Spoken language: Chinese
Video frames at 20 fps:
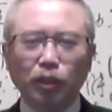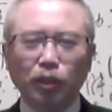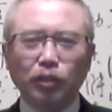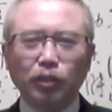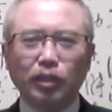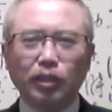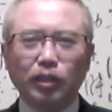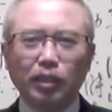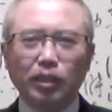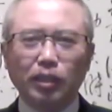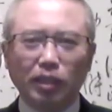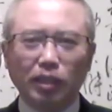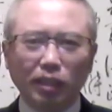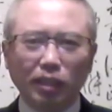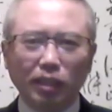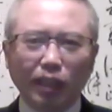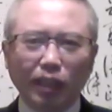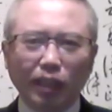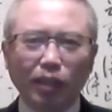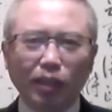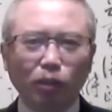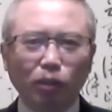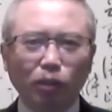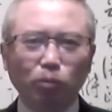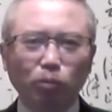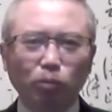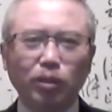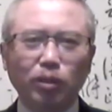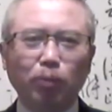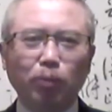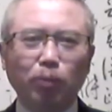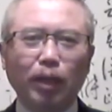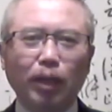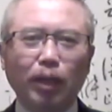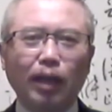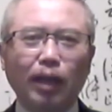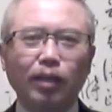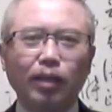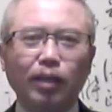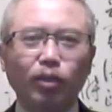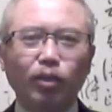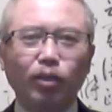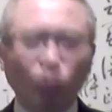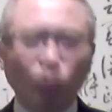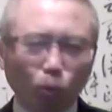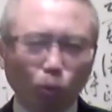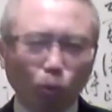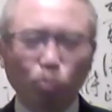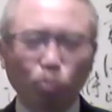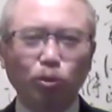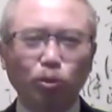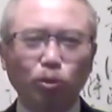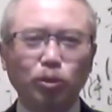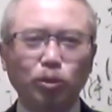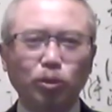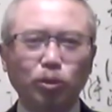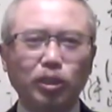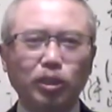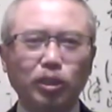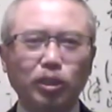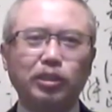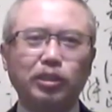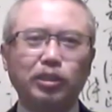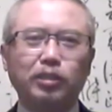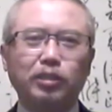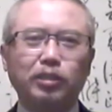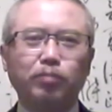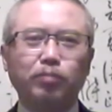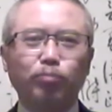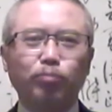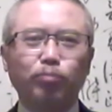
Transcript: 这个“一带一路”上面呢，到处都是陷阱。